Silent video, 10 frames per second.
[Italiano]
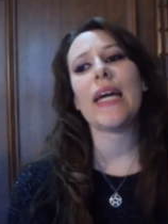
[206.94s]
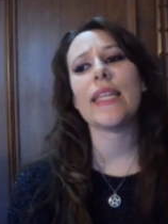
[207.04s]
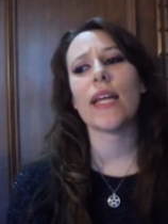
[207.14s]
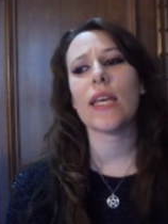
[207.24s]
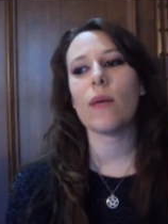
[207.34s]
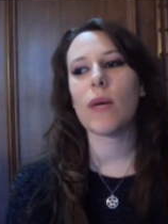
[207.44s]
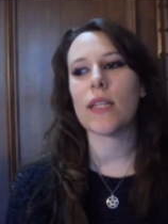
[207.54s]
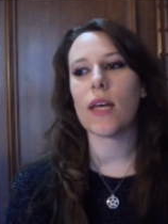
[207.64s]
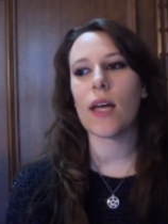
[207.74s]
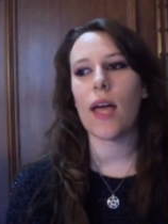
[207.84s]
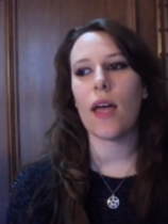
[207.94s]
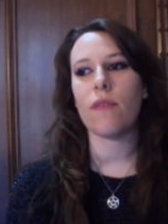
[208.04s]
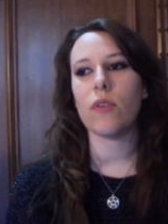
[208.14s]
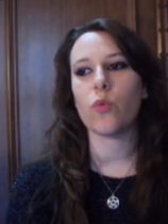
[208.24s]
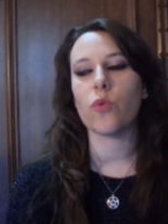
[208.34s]
E tale chiamata
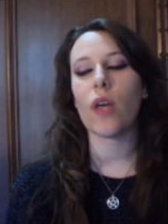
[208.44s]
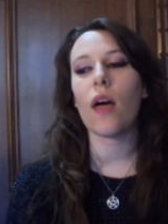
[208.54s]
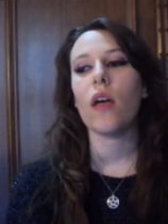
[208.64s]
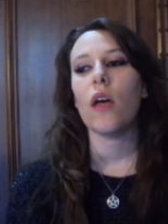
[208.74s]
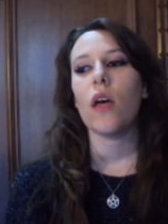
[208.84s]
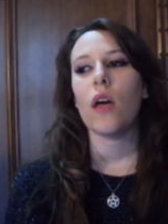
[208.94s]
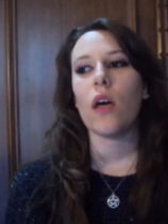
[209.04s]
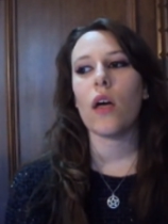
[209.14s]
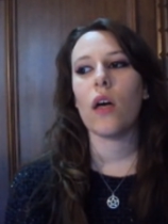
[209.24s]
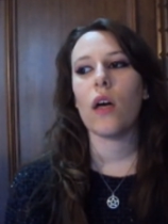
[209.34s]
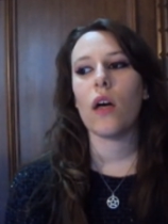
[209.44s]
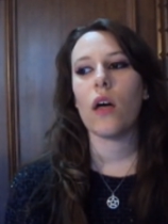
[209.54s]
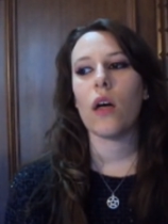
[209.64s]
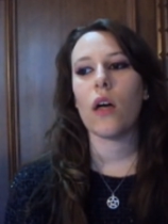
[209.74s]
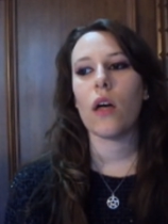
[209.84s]
è venuta,
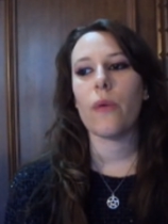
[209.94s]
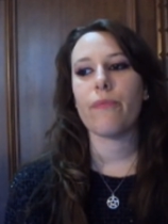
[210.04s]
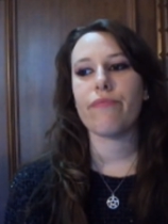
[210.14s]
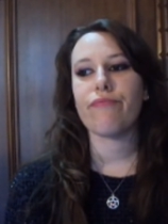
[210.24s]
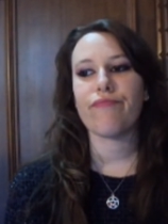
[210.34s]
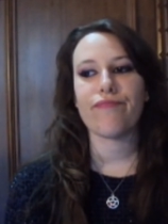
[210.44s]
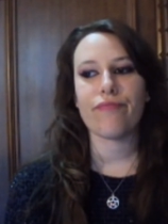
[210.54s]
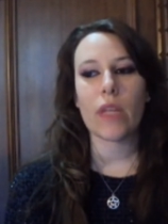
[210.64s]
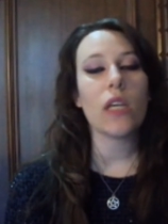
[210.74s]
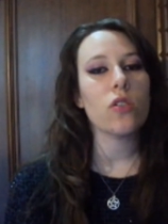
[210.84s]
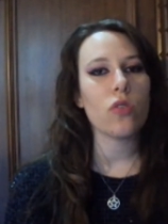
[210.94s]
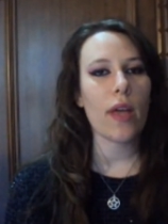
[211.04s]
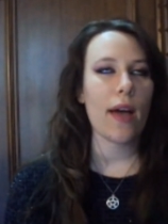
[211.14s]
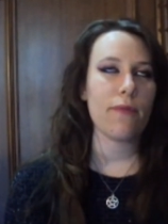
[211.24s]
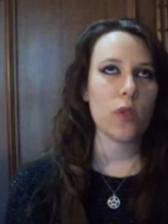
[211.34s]
uh, so-
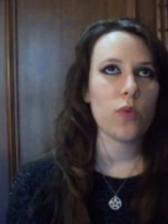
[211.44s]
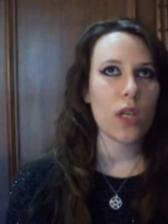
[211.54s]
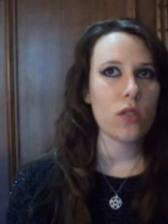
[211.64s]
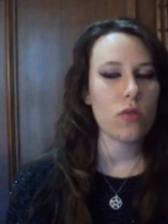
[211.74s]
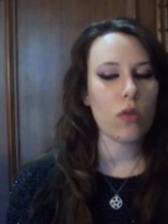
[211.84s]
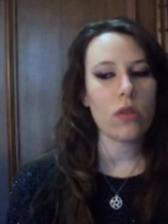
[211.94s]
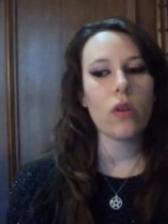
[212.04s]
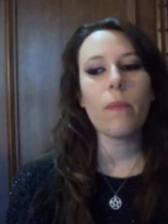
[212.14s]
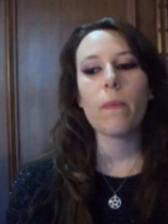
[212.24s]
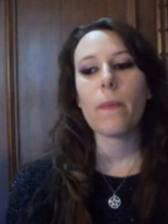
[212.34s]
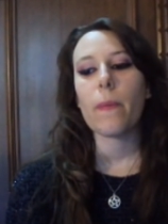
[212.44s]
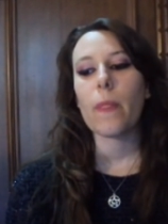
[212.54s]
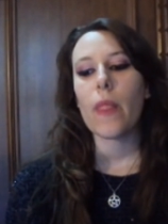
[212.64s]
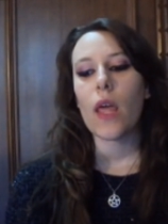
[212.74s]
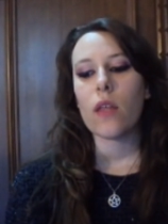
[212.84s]
è avvenuta in sogno,
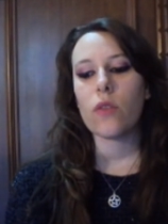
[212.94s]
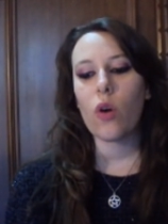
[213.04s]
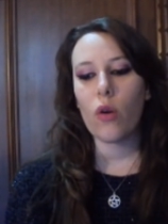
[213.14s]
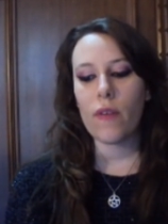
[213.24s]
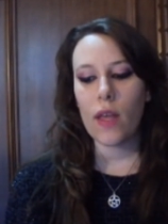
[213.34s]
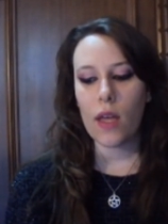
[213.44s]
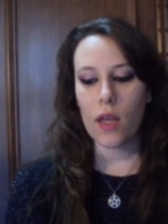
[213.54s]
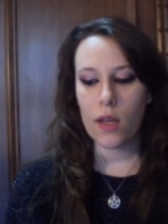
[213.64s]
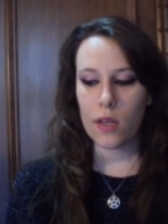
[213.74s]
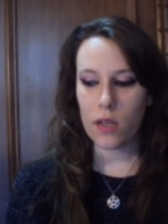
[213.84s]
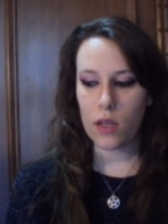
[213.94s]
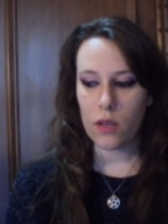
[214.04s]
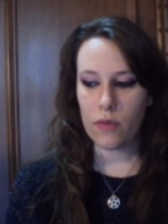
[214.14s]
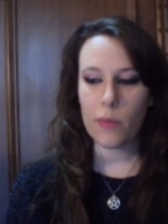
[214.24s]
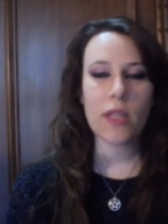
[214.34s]
dove uh,
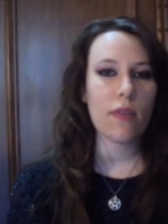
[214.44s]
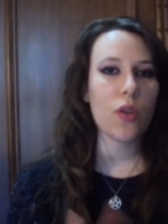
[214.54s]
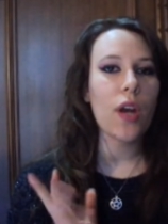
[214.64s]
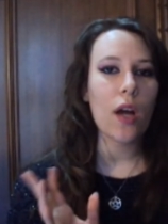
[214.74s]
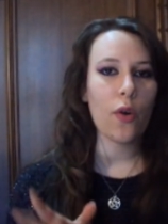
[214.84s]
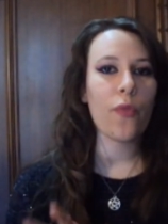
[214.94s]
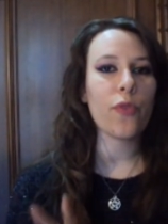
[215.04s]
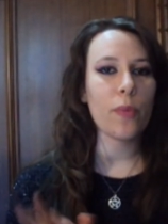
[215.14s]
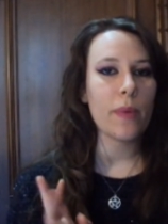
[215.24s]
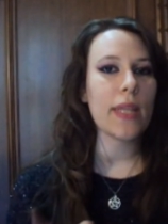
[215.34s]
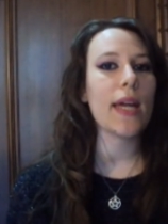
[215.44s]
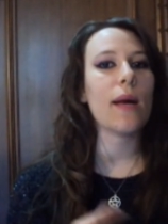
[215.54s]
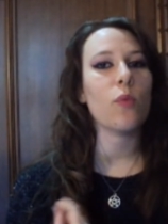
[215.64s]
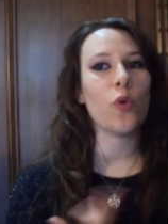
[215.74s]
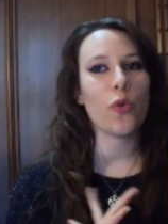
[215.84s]
ovviamente ve lo racconto in
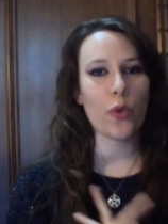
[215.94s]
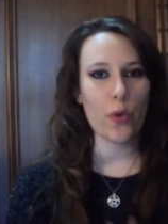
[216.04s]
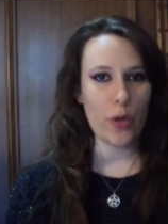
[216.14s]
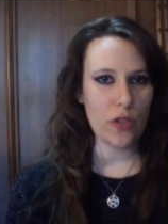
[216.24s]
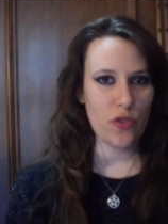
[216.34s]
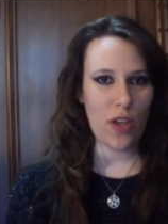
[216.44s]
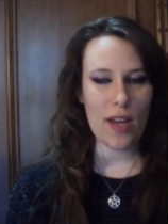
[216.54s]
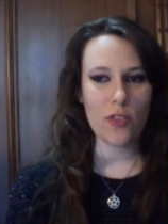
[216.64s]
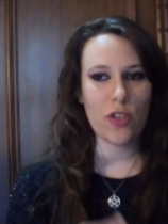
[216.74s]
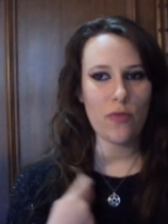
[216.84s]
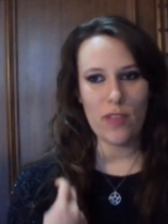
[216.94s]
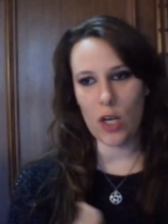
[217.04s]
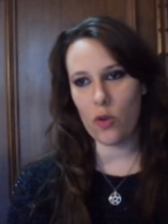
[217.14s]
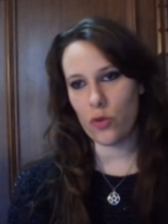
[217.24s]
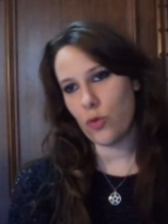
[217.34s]
maniera molto leggera, cioè non mi
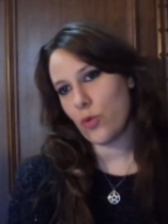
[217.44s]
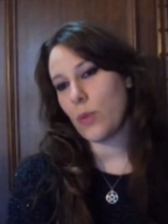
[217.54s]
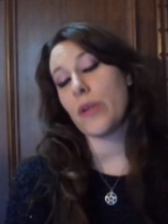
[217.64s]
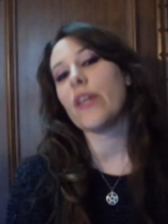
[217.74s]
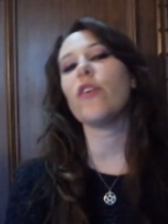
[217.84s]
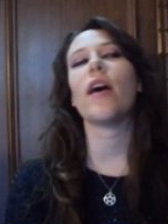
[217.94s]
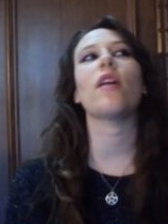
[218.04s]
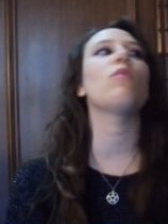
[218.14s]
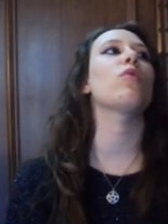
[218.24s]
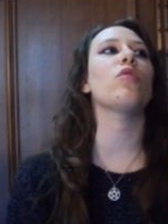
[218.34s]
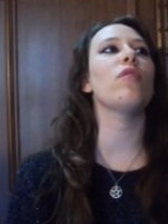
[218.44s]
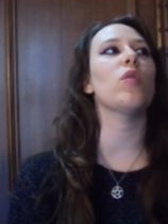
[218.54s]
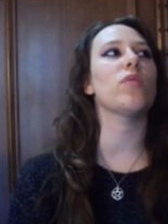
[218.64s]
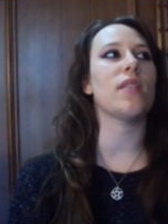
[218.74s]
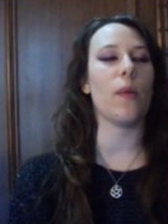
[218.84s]
racconto tutti i particolari, comunque dove
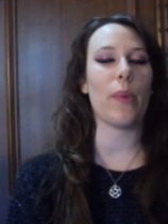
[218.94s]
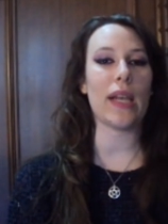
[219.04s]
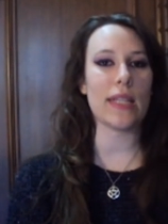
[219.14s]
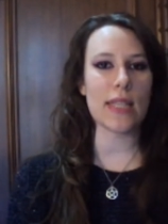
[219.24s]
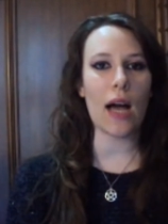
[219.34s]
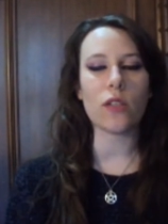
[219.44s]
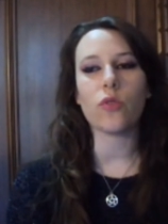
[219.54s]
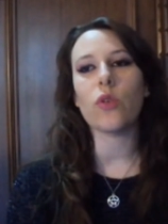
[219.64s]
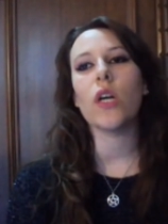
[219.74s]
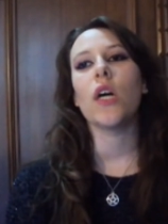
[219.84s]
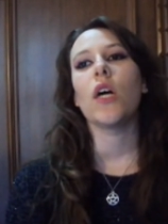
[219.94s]
lui si è palesato